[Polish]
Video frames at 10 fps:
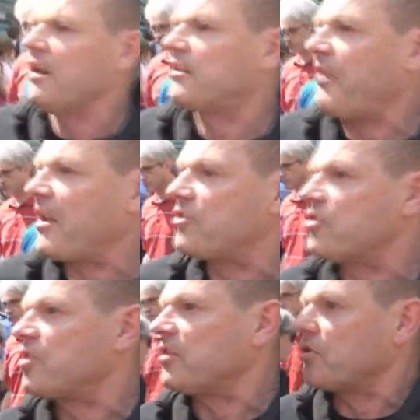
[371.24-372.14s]
e,
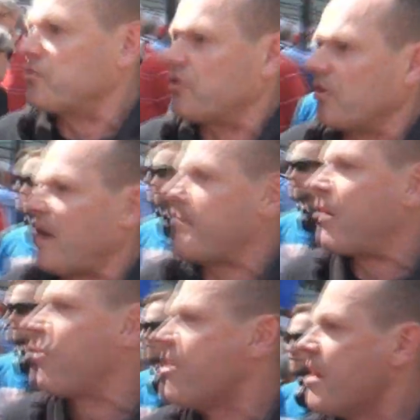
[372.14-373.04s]
twierdzi, że doszło do
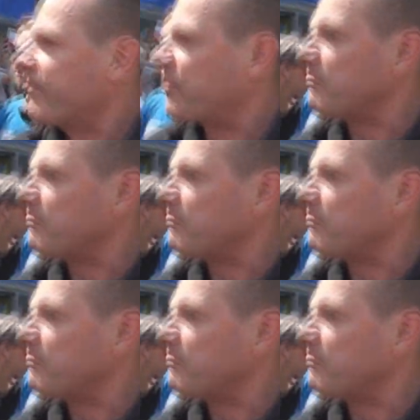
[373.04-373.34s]
zamachu w